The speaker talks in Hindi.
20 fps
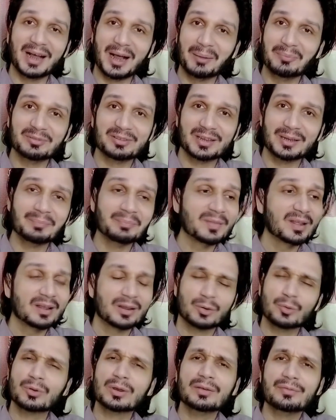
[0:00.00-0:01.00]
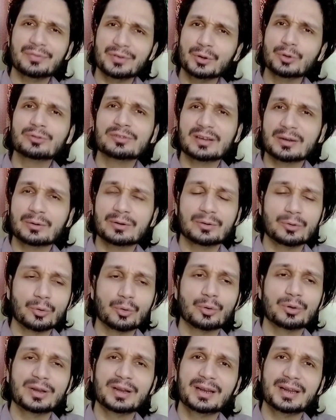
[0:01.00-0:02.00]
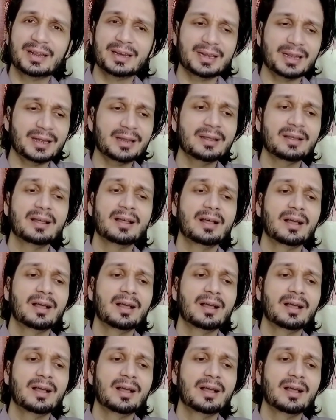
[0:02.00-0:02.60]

नाम से क्योंकि व्यूज़ लोगों ने लेने हैं